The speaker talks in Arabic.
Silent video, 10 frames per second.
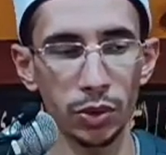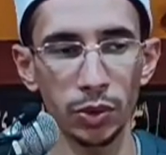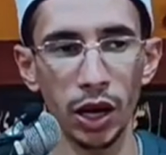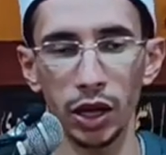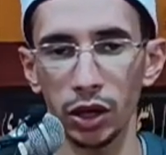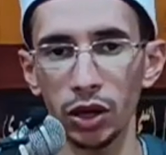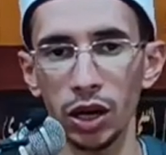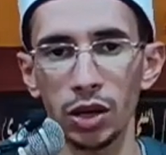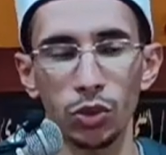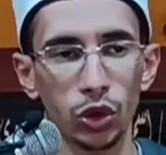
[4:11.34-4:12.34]
من
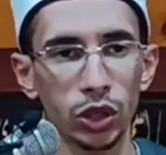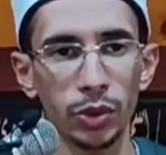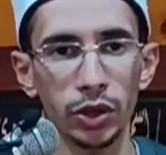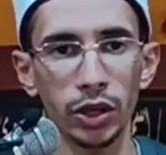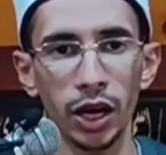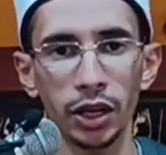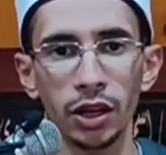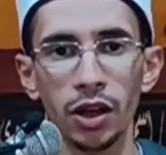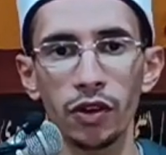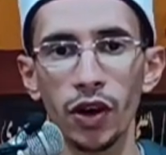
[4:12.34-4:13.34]
الإكراه المعتبر يعني
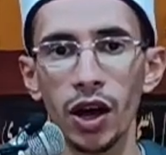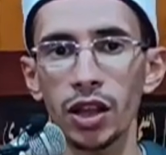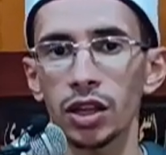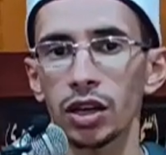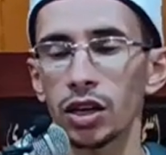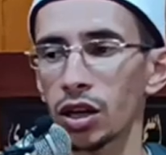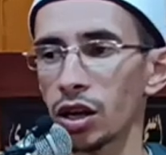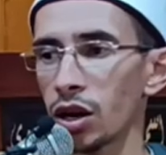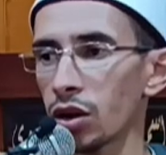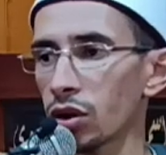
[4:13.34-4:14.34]
فهذه
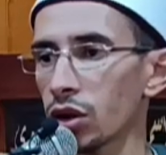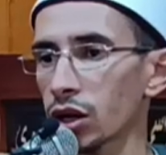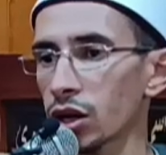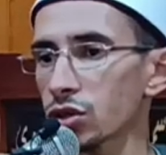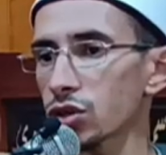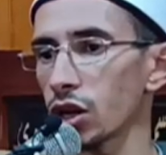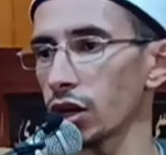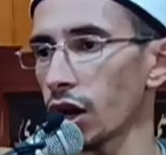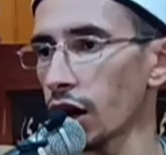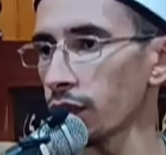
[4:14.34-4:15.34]
الإجارة غير
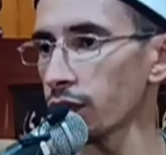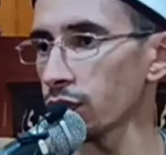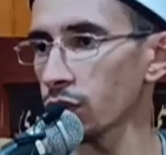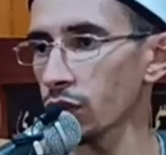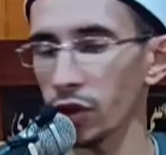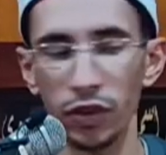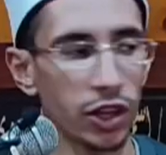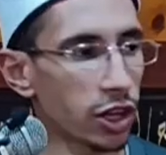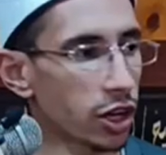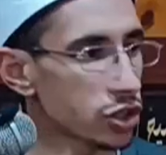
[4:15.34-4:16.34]
صحيحة
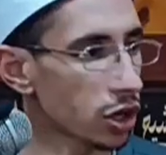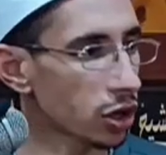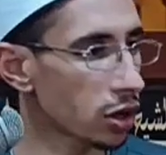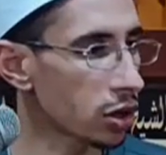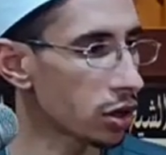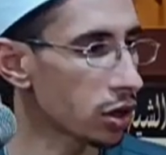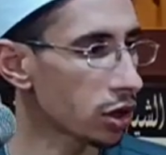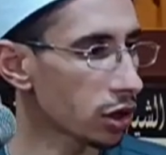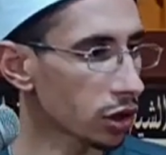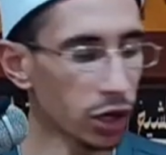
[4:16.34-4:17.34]
فهذه الإجارة
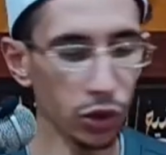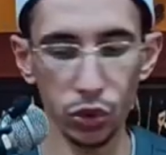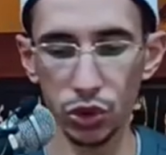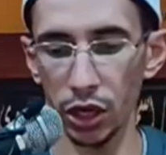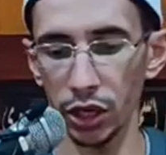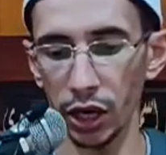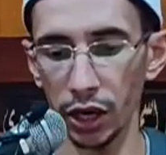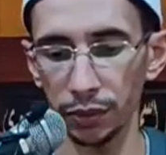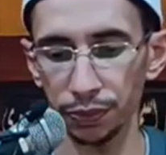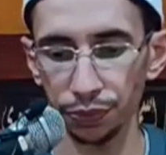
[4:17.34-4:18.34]
غير صحيحة